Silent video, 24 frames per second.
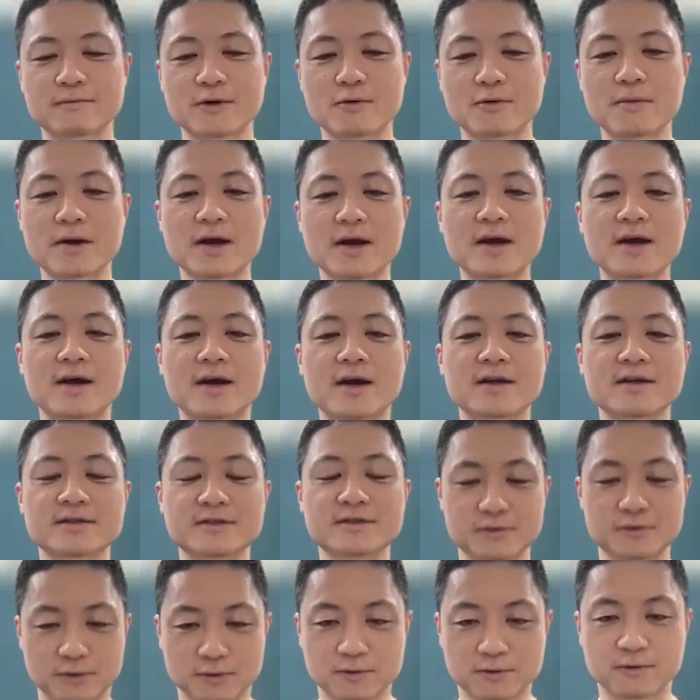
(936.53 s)
まあ、細かい
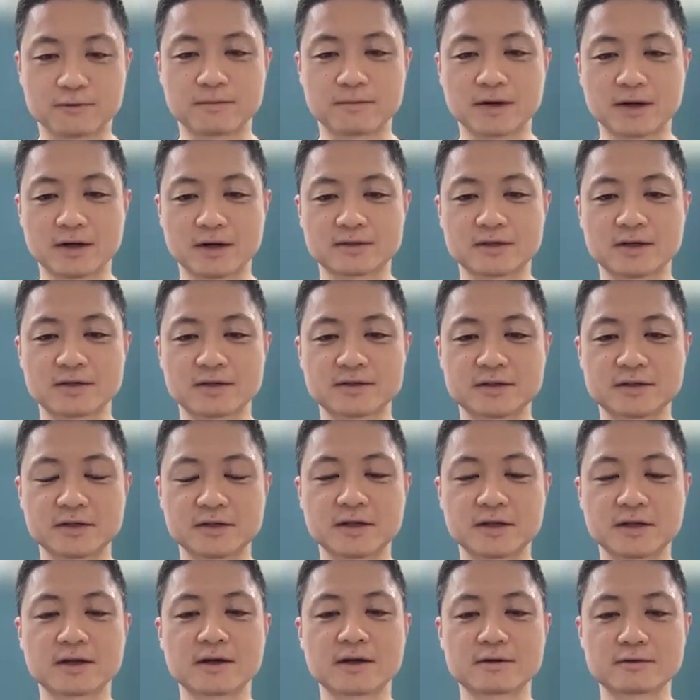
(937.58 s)
話を、まあ、させてい
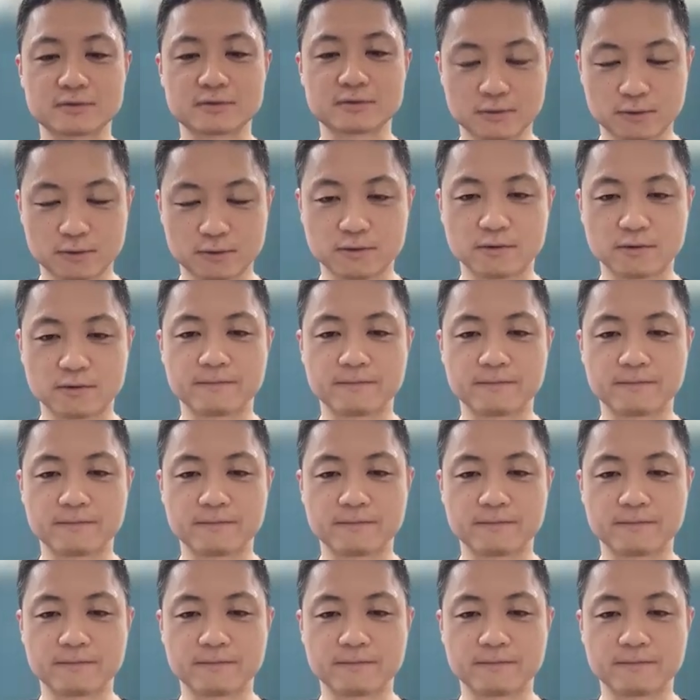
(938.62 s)
ただくと、